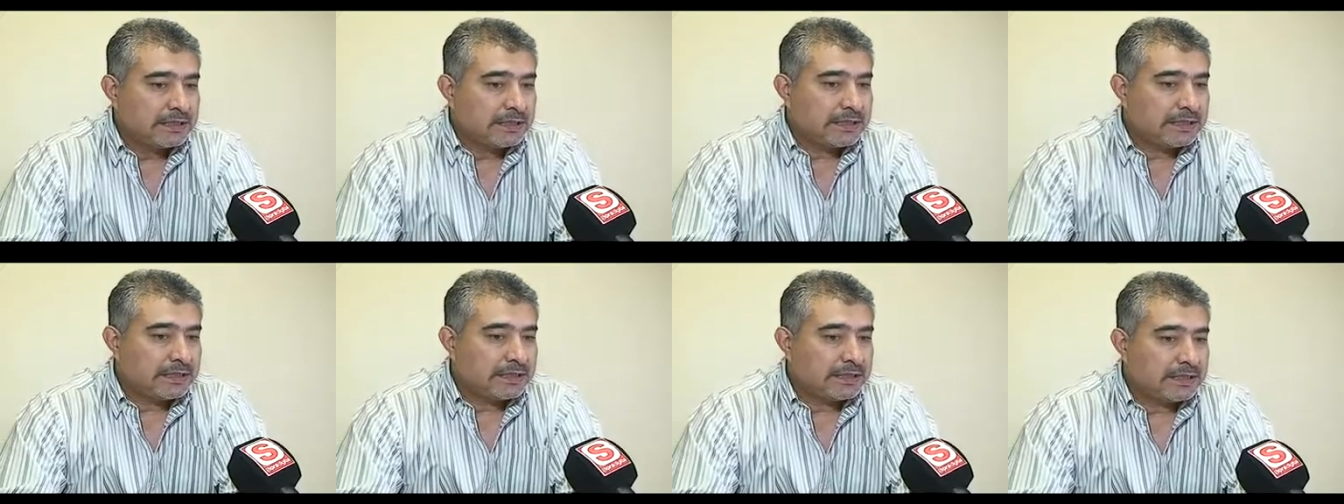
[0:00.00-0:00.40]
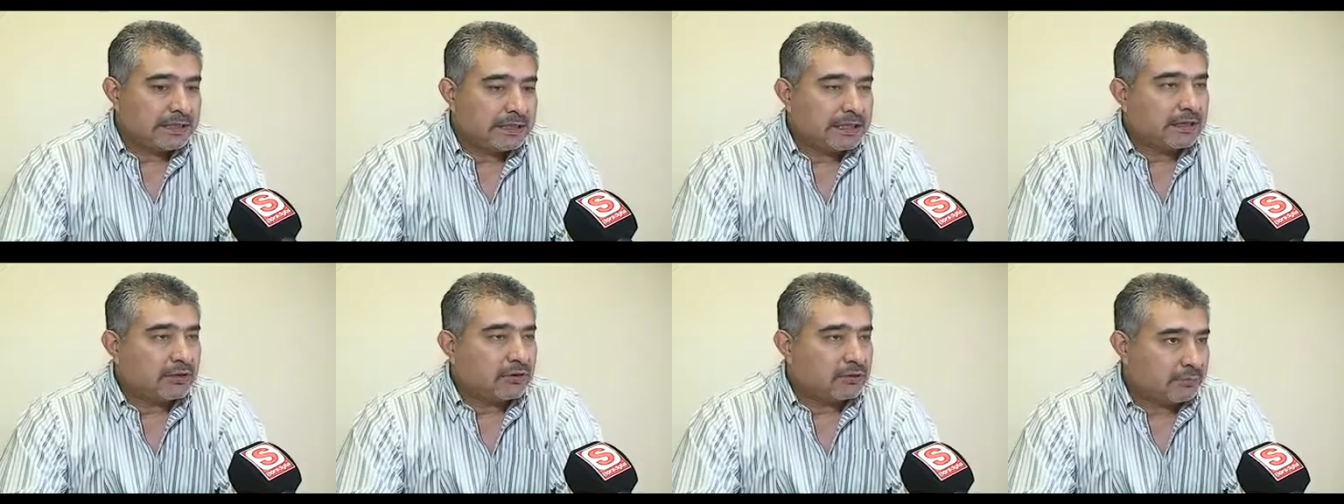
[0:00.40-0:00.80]
eh,
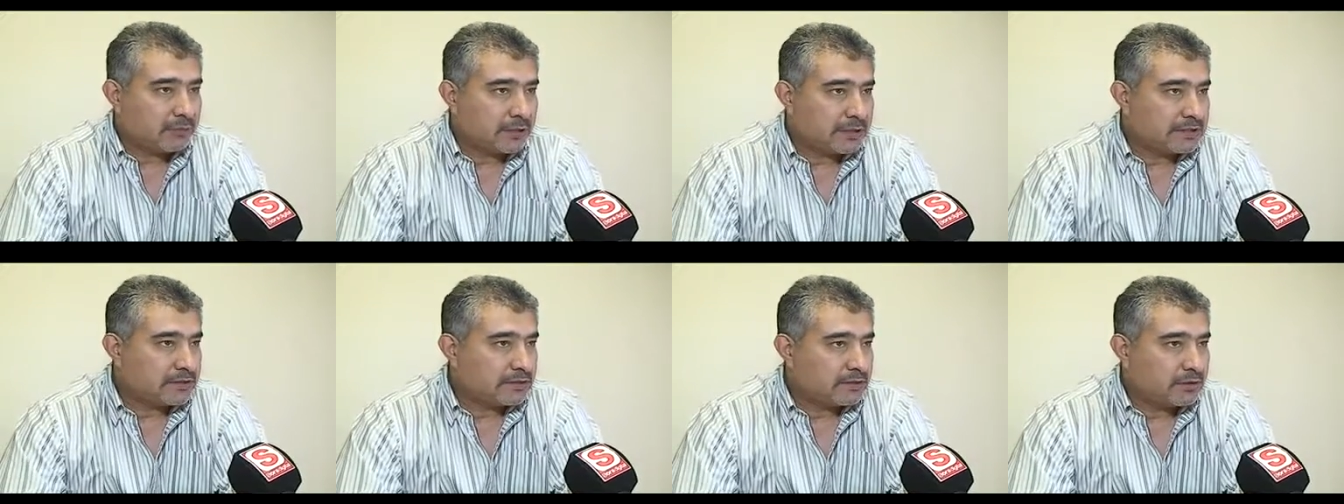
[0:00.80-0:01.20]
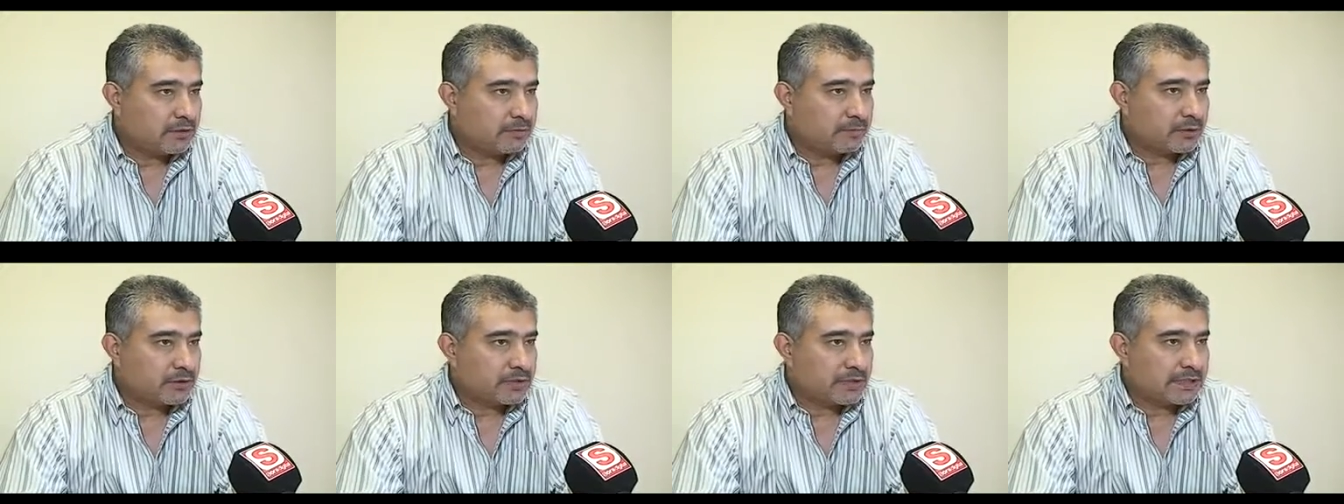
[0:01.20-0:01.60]
la incorporación de
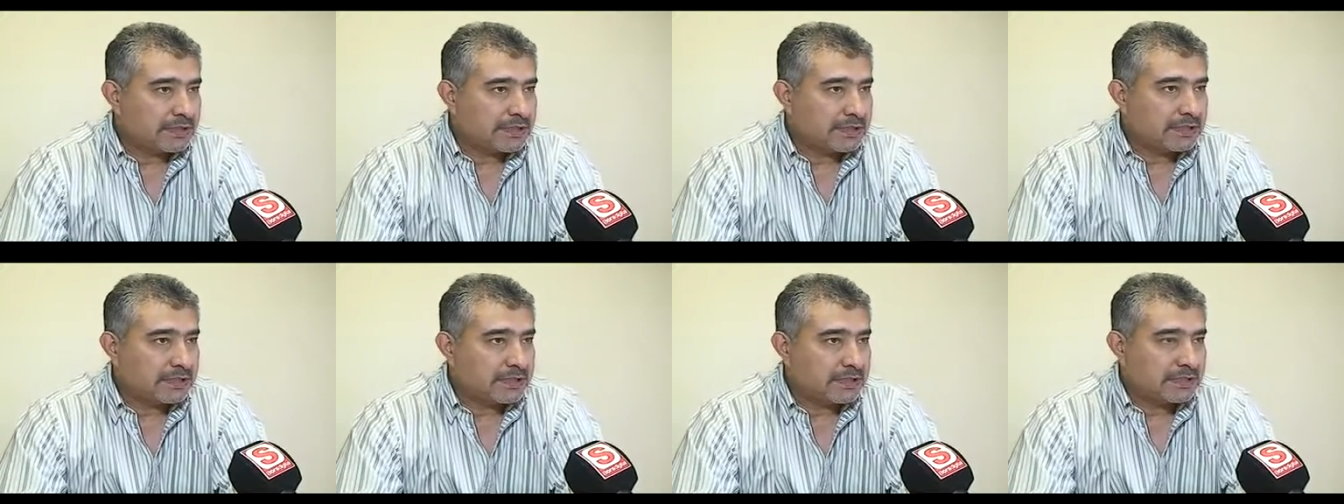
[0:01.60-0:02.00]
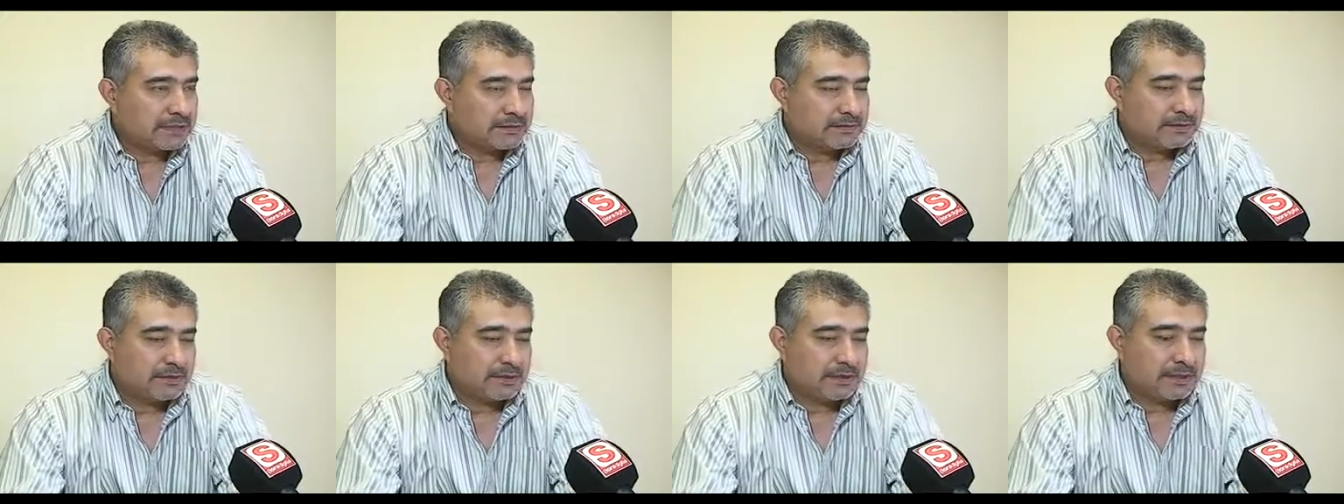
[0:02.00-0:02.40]
los porcentajes
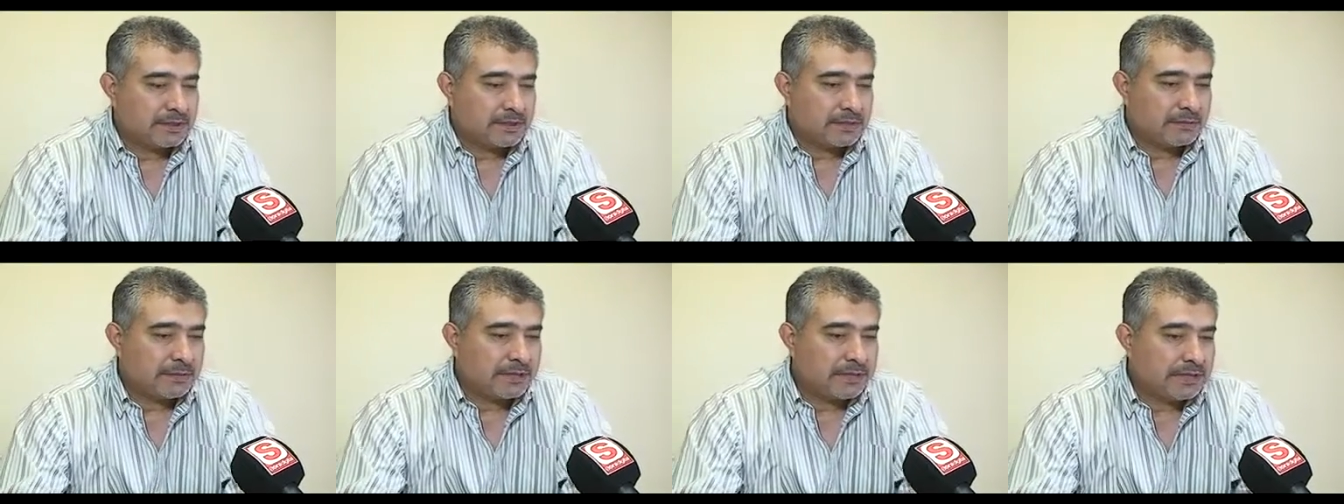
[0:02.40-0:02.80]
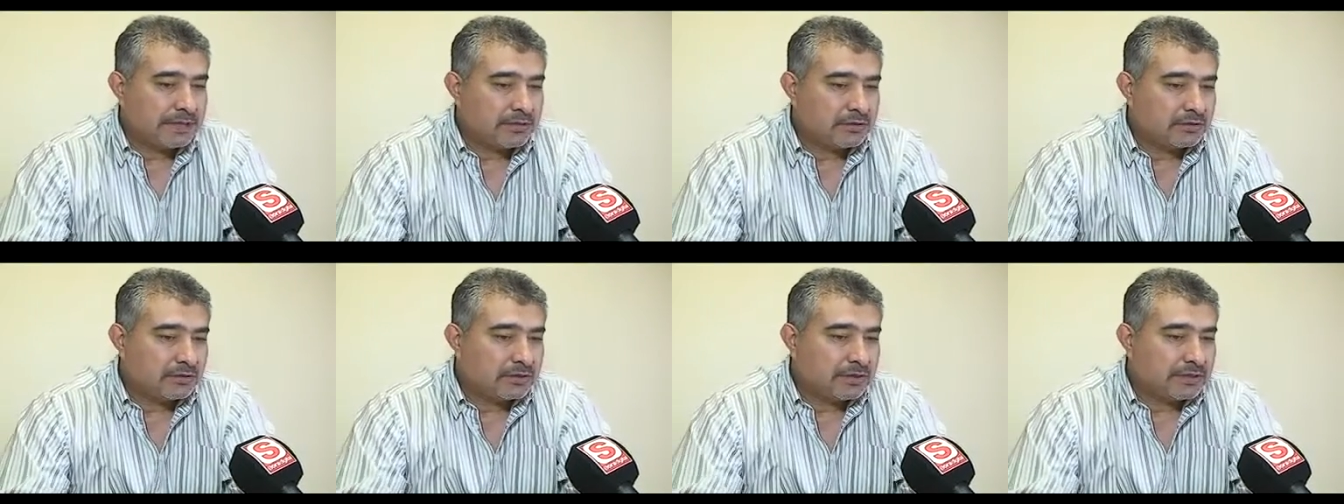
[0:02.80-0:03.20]
que determine
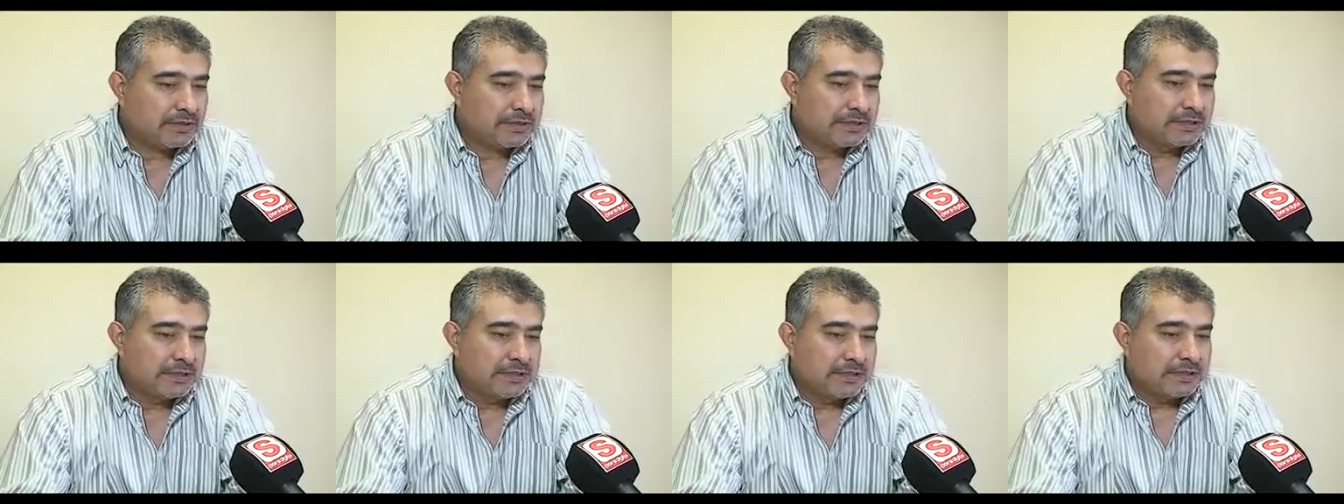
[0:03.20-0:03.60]
la Corte.